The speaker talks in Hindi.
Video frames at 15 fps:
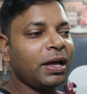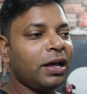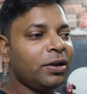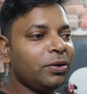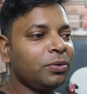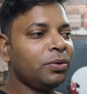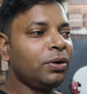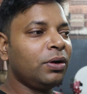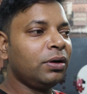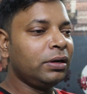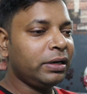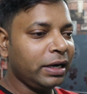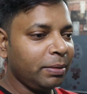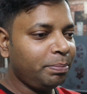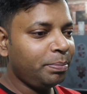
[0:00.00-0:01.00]
पे आ रहे हो
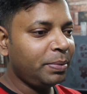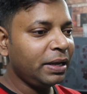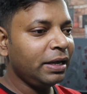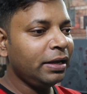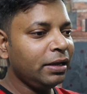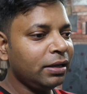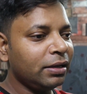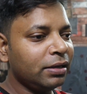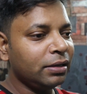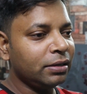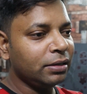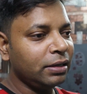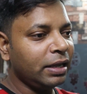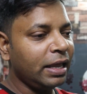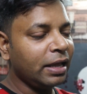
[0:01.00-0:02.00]
ट्रिप पे
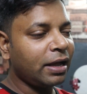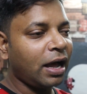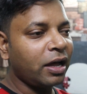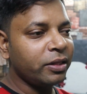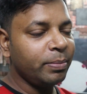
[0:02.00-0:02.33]
एक